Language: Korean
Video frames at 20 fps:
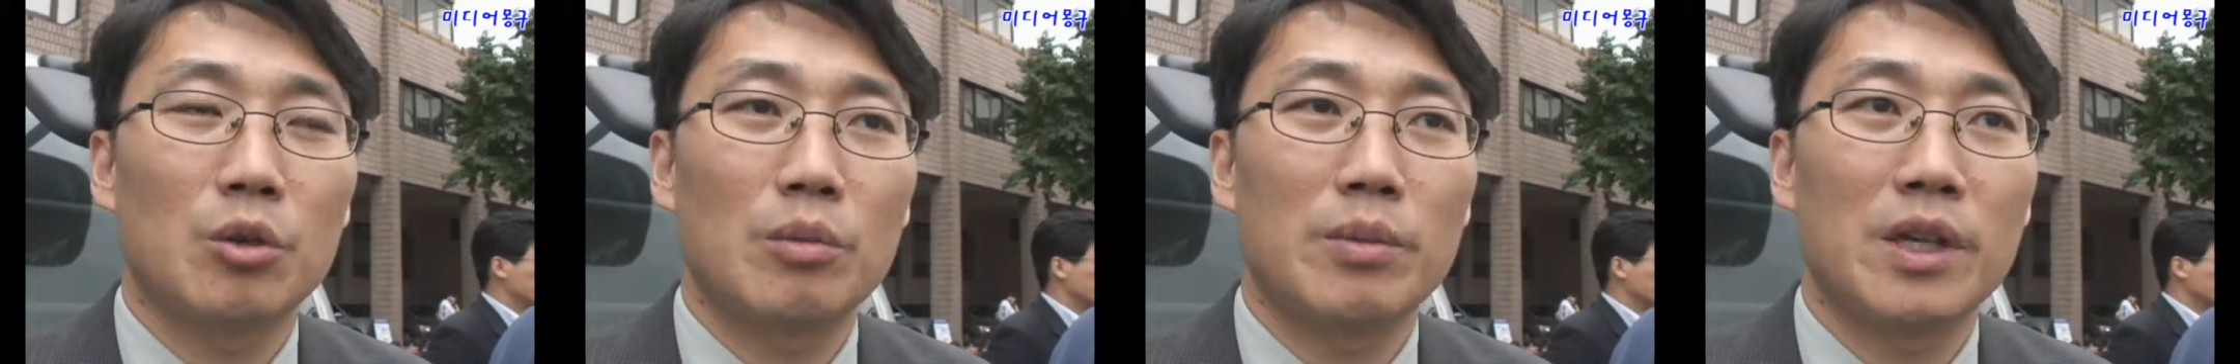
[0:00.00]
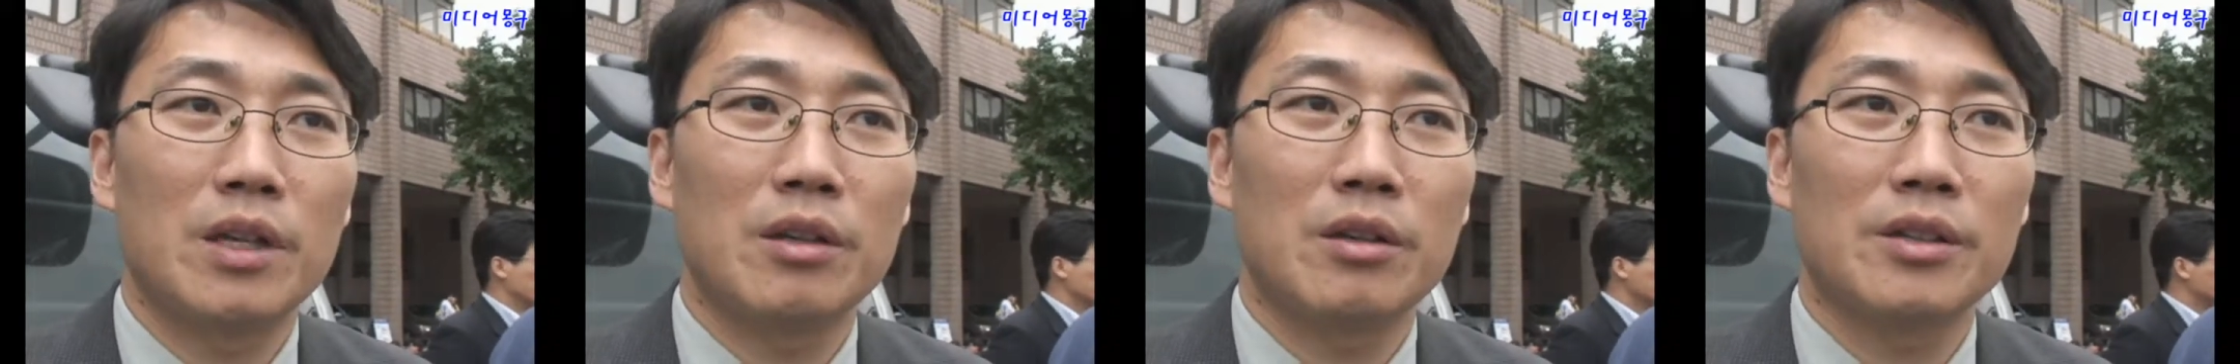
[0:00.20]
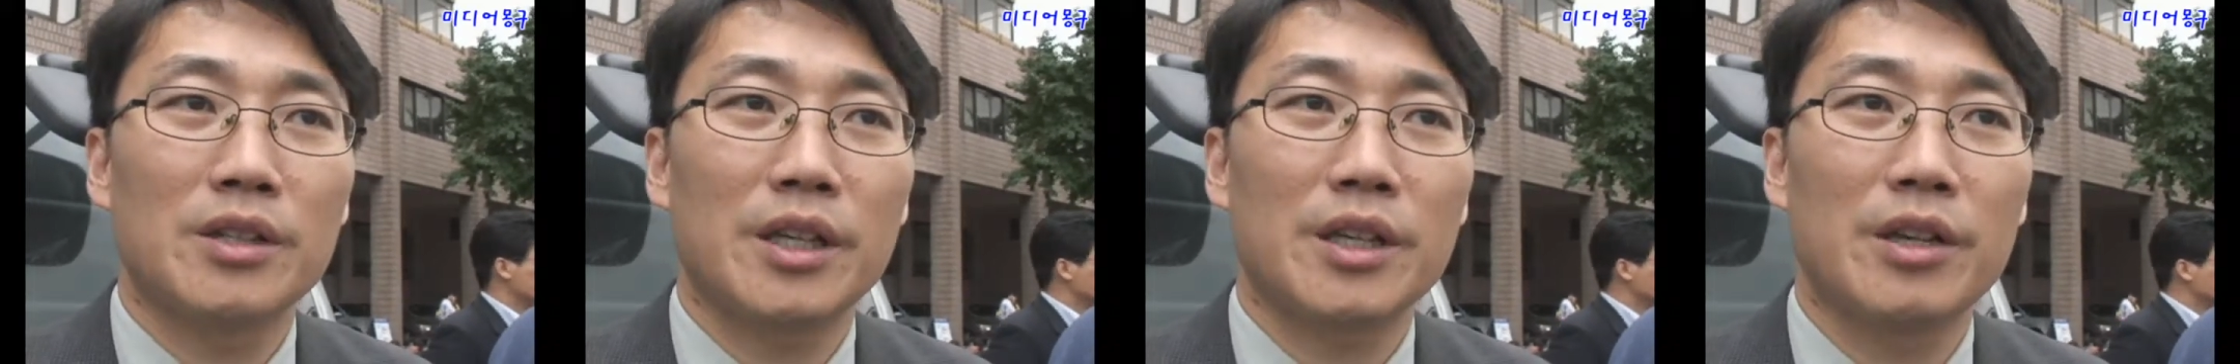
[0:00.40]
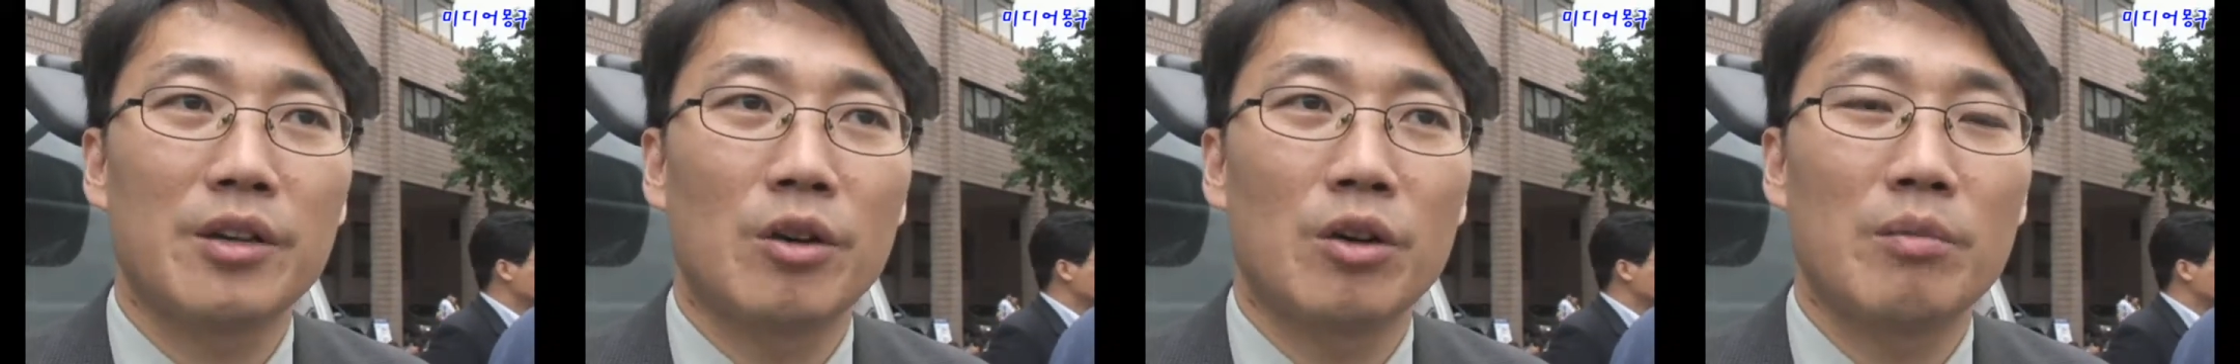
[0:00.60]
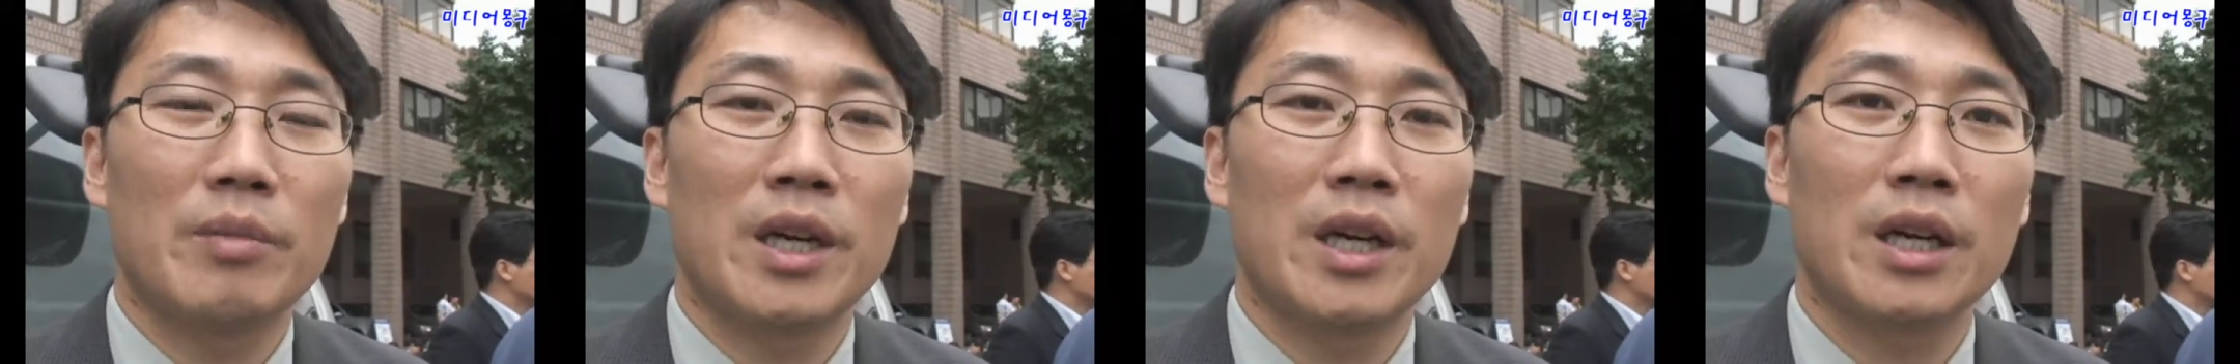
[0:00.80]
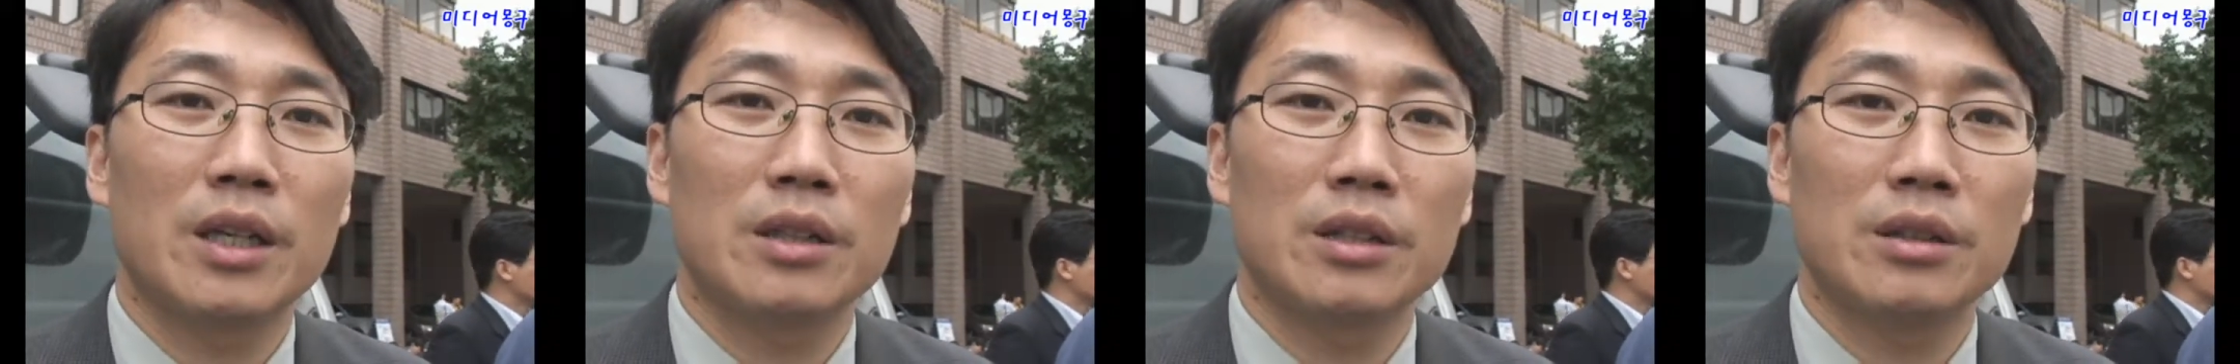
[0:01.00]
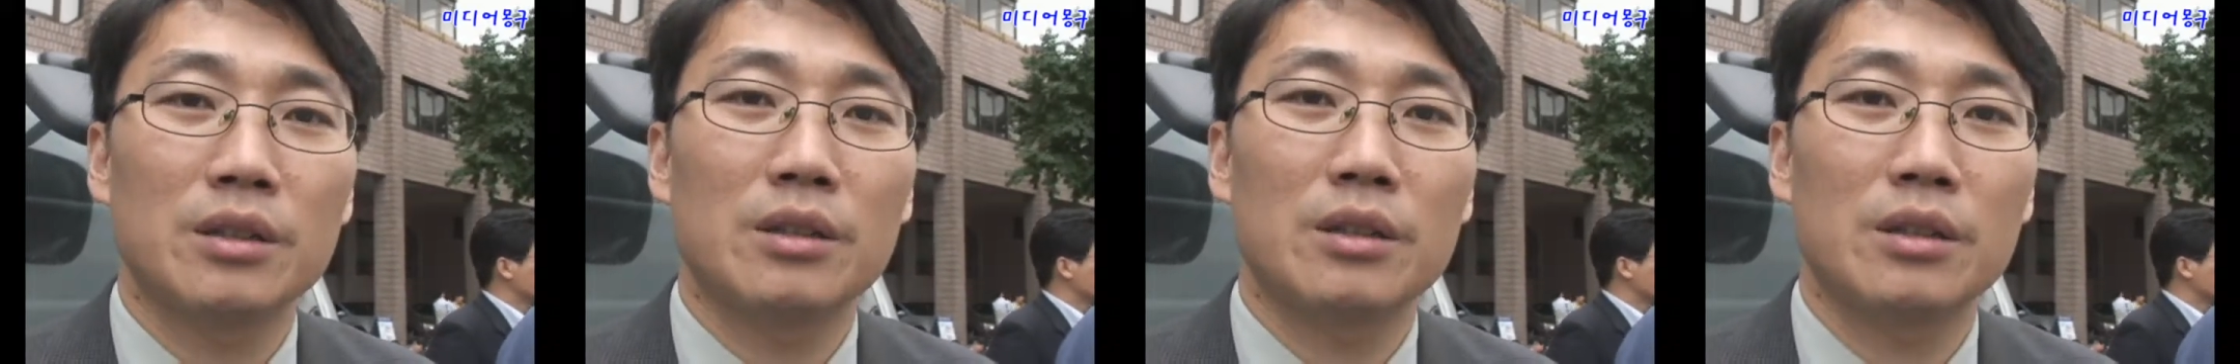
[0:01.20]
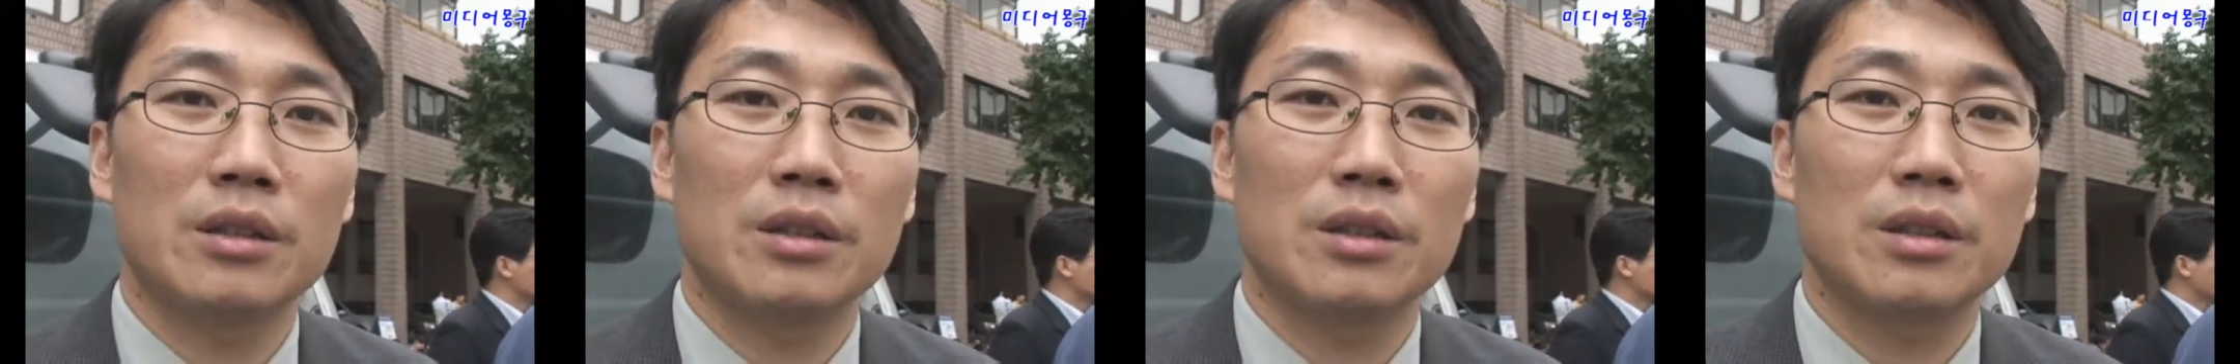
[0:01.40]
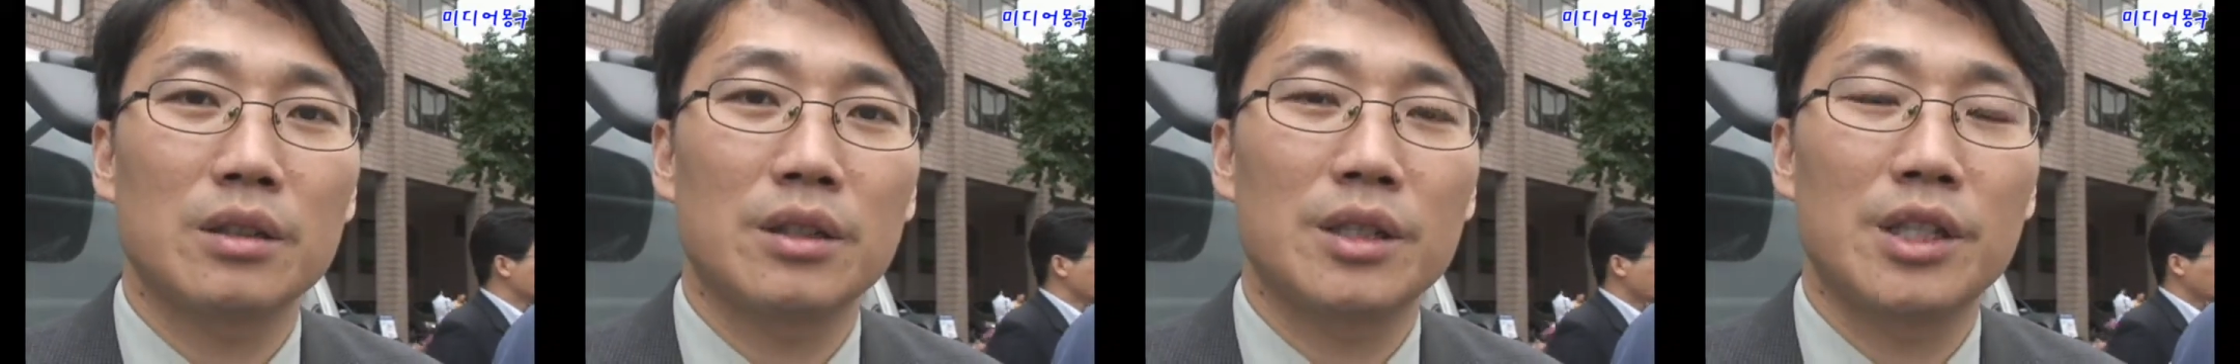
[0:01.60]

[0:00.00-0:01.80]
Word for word: 돌발 영상에 얼마나 큰